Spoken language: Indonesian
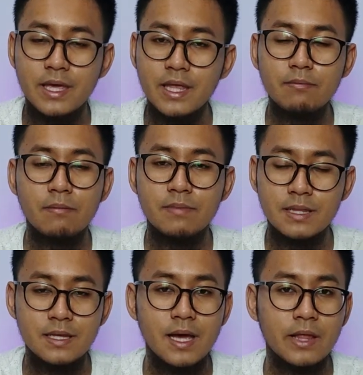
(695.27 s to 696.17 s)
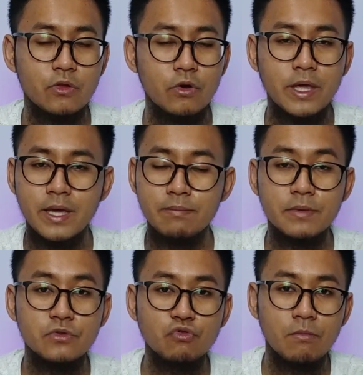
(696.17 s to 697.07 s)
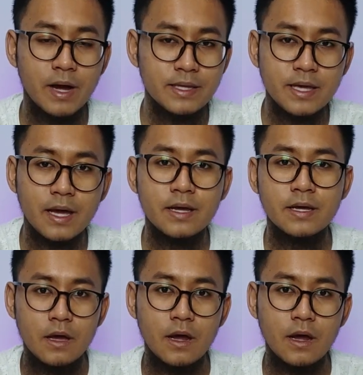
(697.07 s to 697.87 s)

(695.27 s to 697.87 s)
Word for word: ingin membeli atau ingin mencobanya.